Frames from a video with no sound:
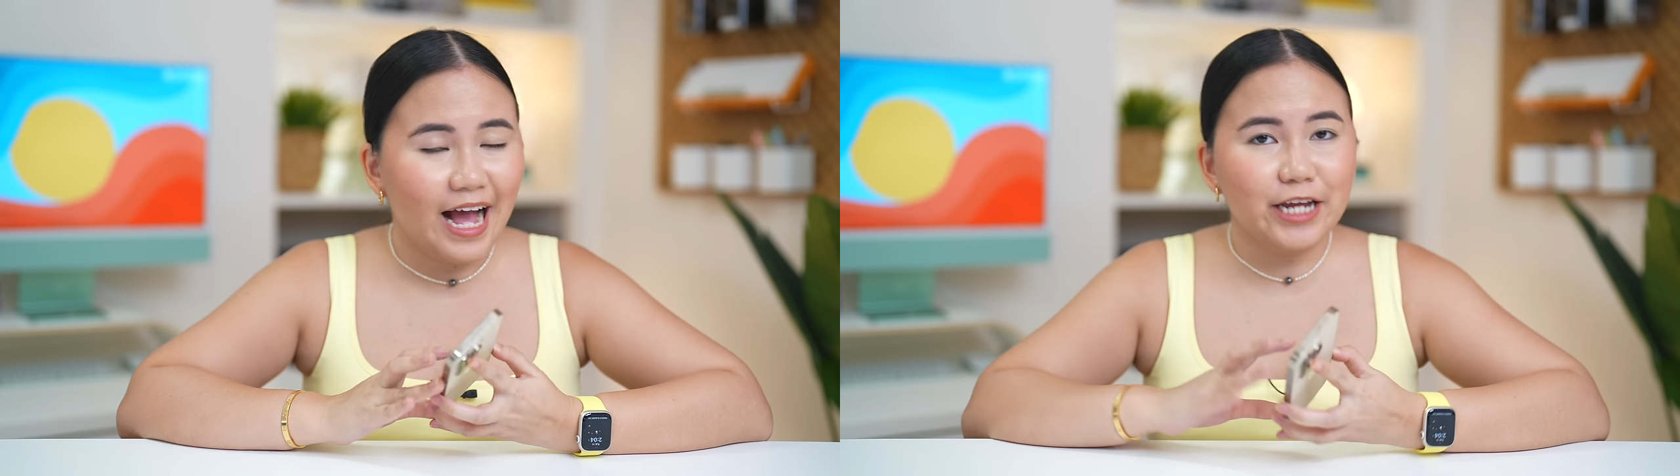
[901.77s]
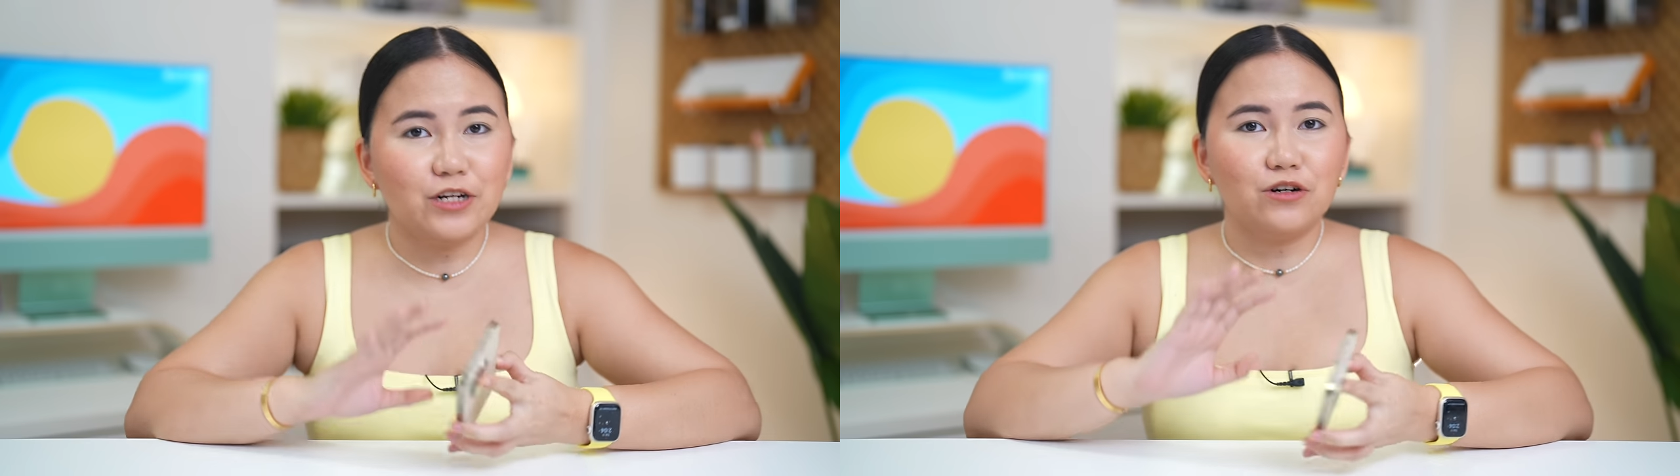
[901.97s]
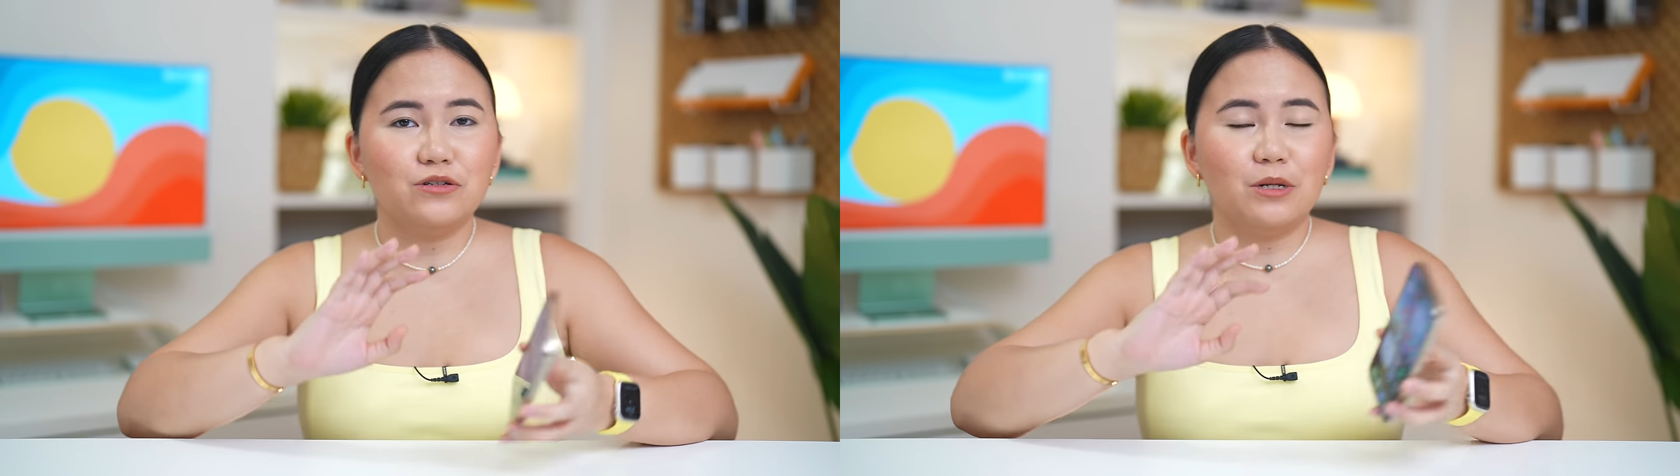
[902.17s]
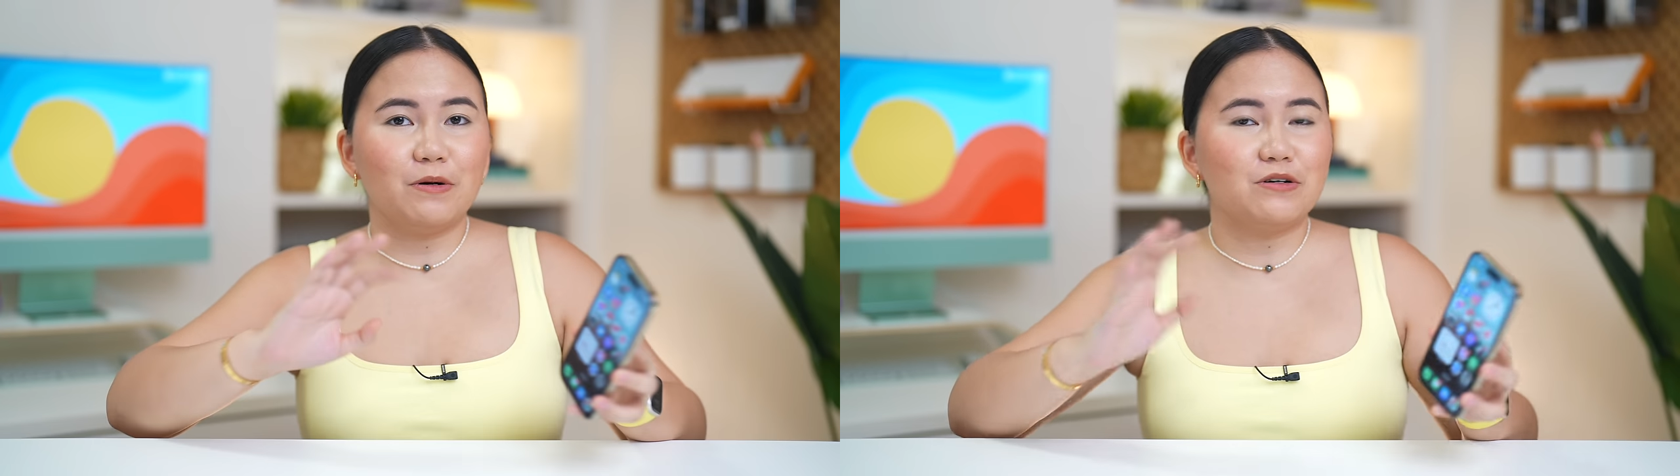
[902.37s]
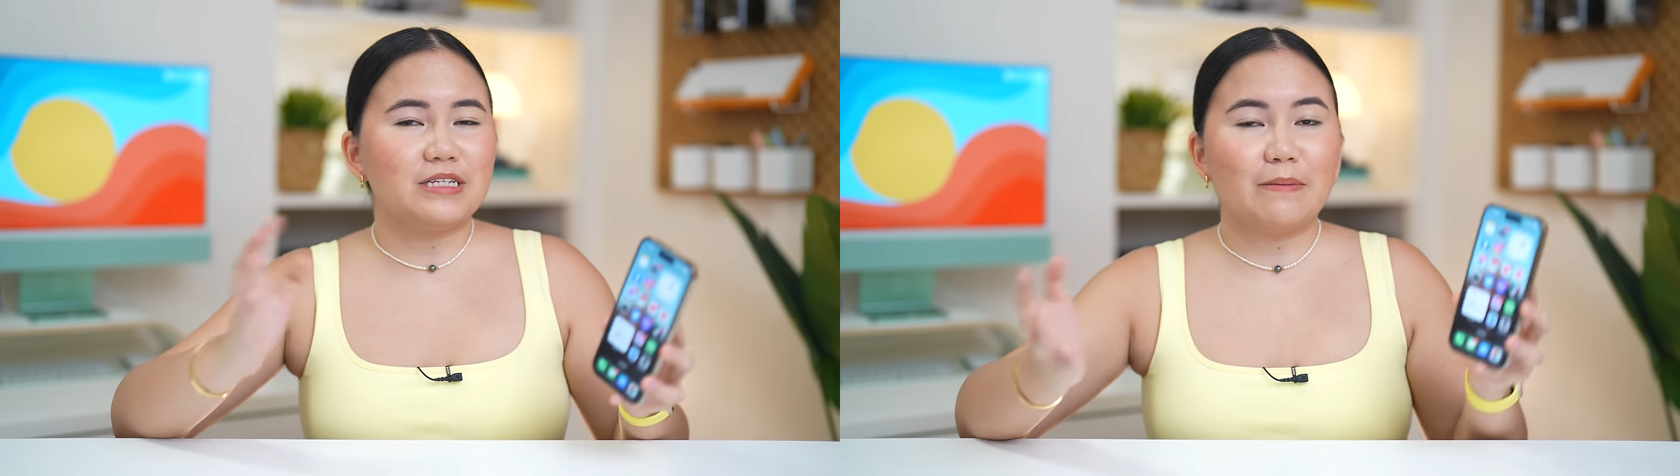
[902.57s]
I know na
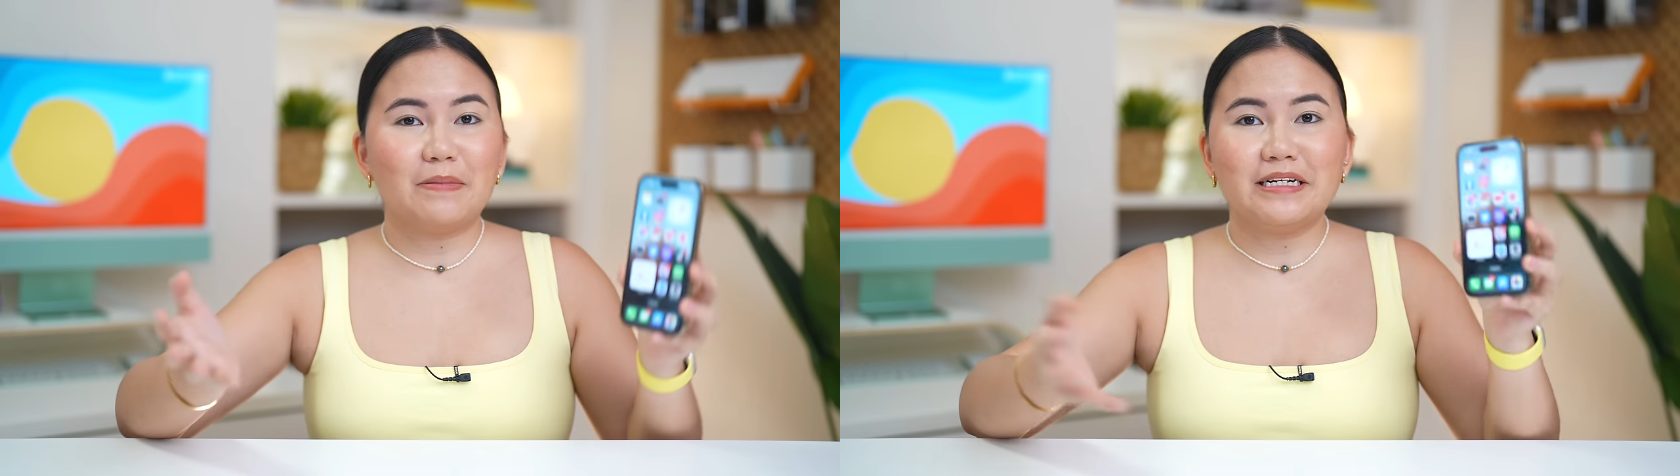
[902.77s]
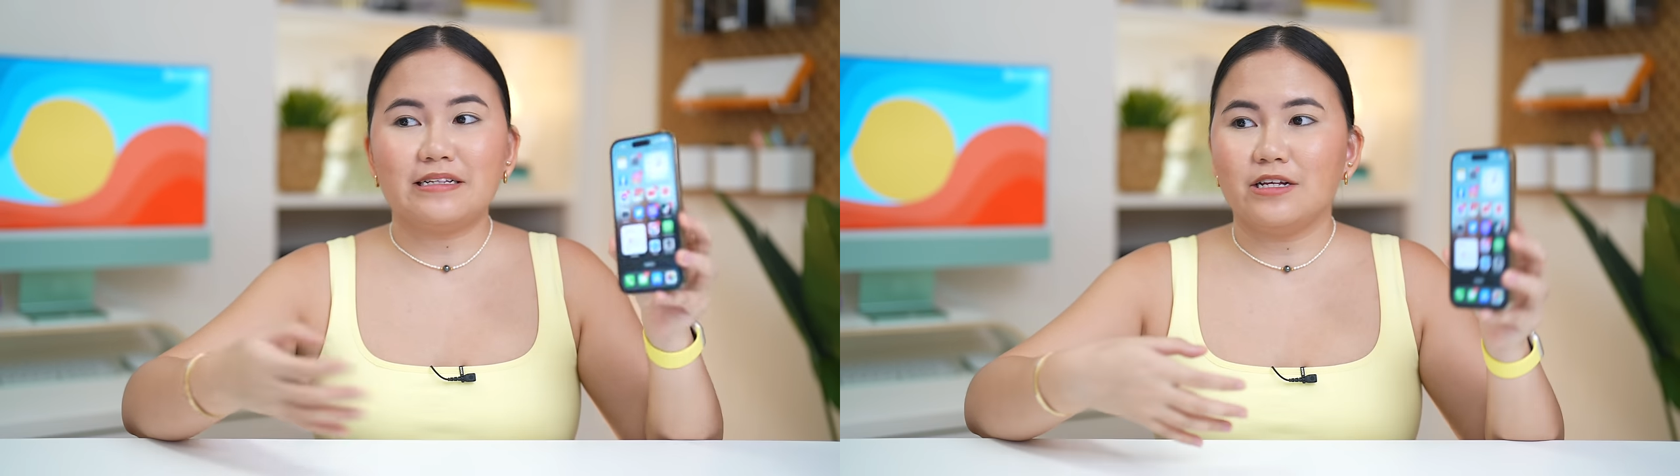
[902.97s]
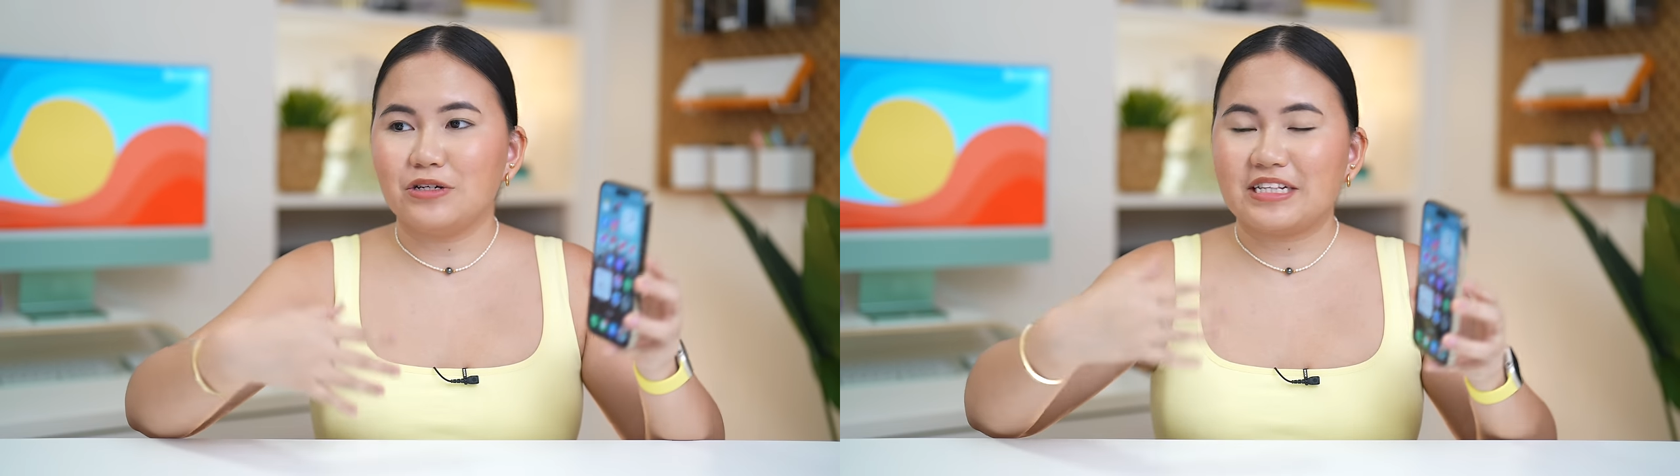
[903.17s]
pag-usapan natin